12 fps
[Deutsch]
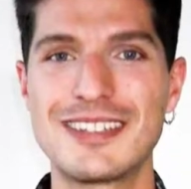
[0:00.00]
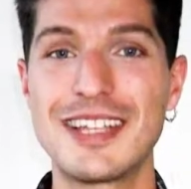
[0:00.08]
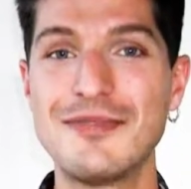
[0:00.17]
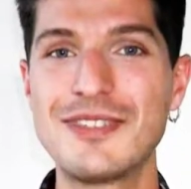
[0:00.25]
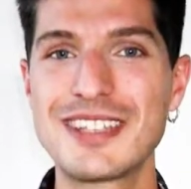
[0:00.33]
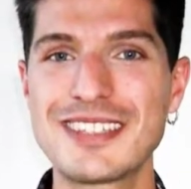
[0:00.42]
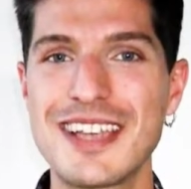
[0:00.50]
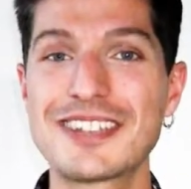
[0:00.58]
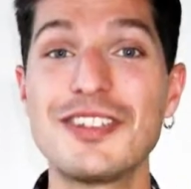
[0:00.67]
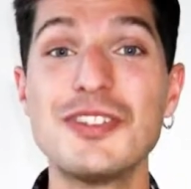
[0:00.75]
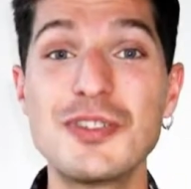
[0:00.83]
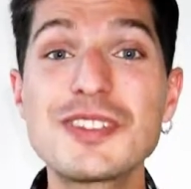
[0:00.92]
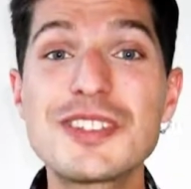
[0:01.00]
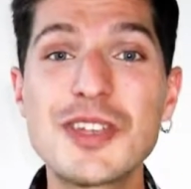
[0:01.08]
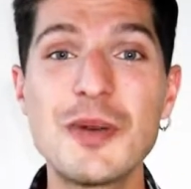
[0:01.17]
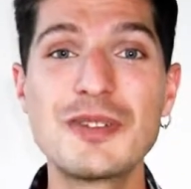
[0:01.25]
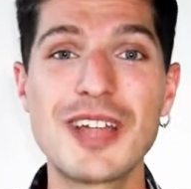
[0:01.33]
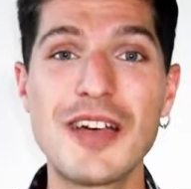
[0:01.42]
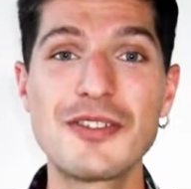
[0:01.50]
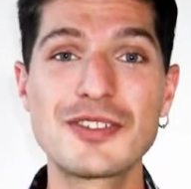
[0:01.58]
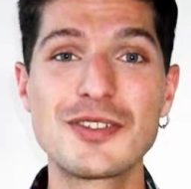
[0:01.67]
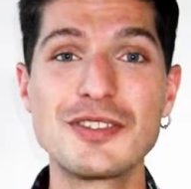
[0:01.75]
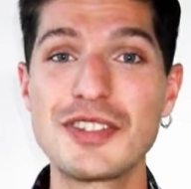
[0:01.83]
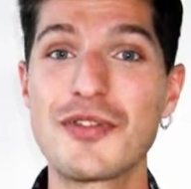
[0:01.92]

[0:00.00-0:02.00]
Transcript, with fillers: dann wie gesagt, nutzt die Kommentarfunktion,